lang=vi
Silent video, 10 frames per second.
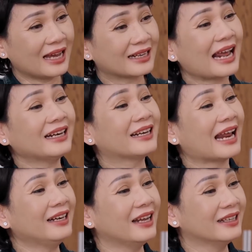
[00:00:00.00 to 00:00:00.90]
Hả? Ráng đi
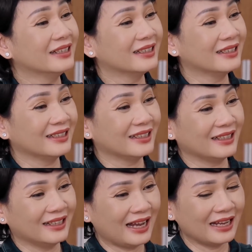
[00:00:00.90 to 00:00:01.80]

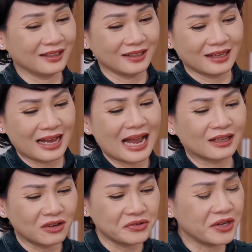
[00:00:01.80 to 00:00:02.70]
hả?
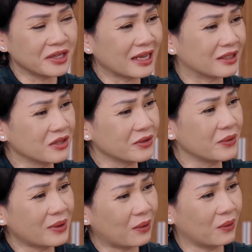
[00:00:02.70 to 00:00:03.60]
Ăn có dĩa này chứ
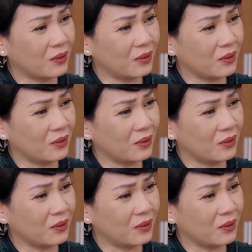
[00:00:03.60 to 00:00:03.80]
nhiều đâu.